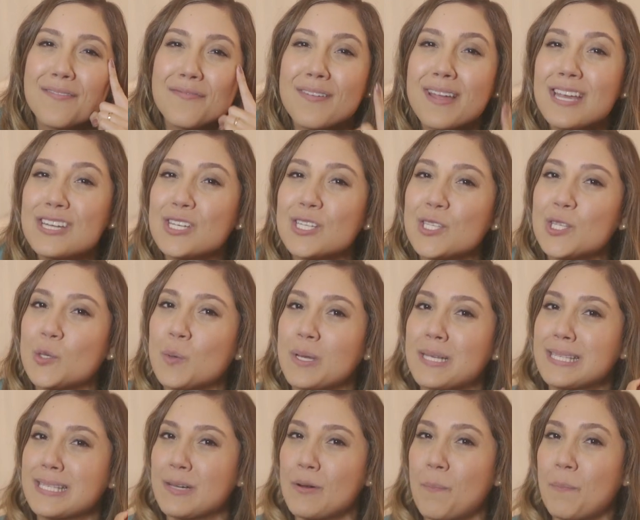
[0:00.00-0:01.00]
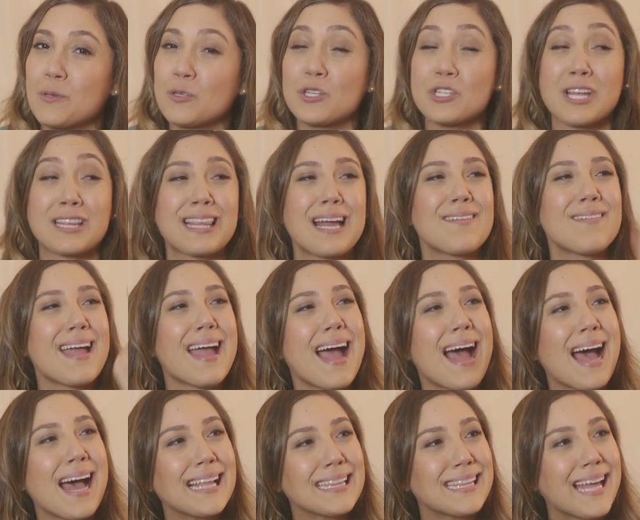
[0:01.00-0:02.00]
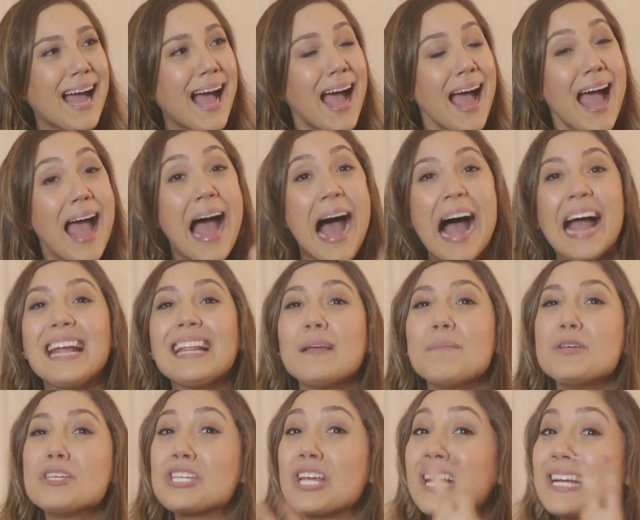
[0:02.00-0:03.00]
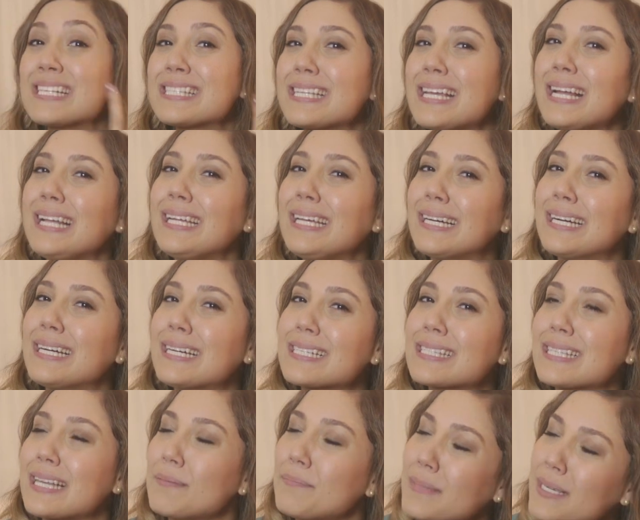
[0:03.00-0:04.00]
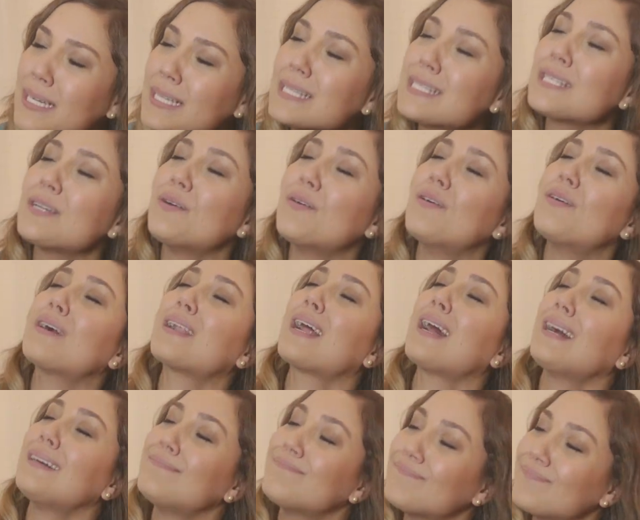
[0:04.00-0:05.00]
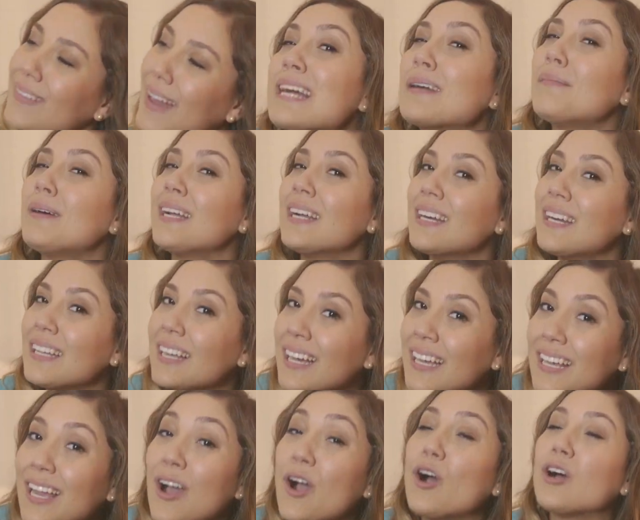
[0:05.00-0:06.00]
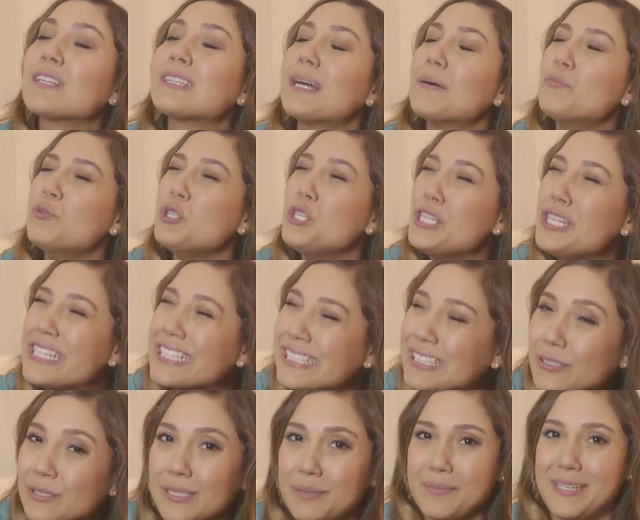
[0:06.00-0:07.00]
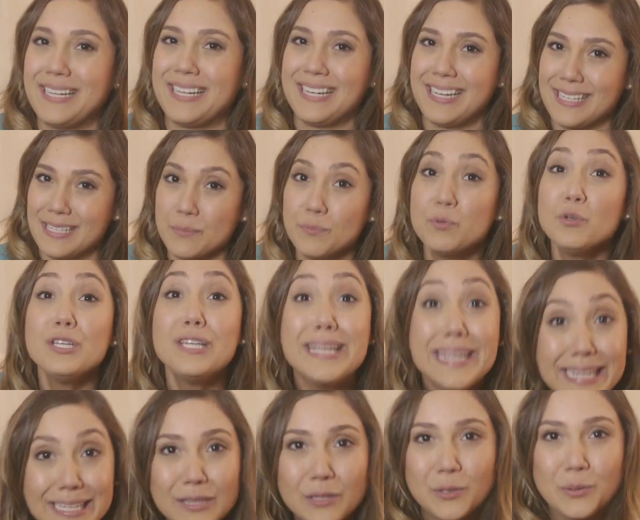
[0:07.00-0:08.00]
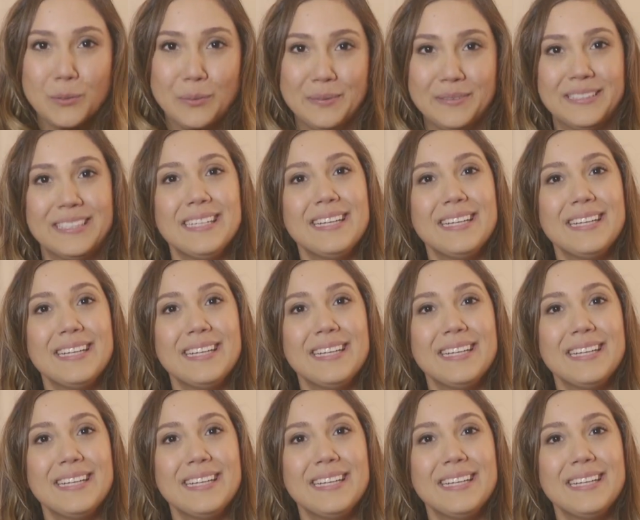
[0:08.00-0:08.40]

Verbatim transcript: Veja a situação, a pessoa já estava errada. Ainda me chega sem aliança, minha senhora, a baiana, ia rodar bonito na minha casa. Bonito!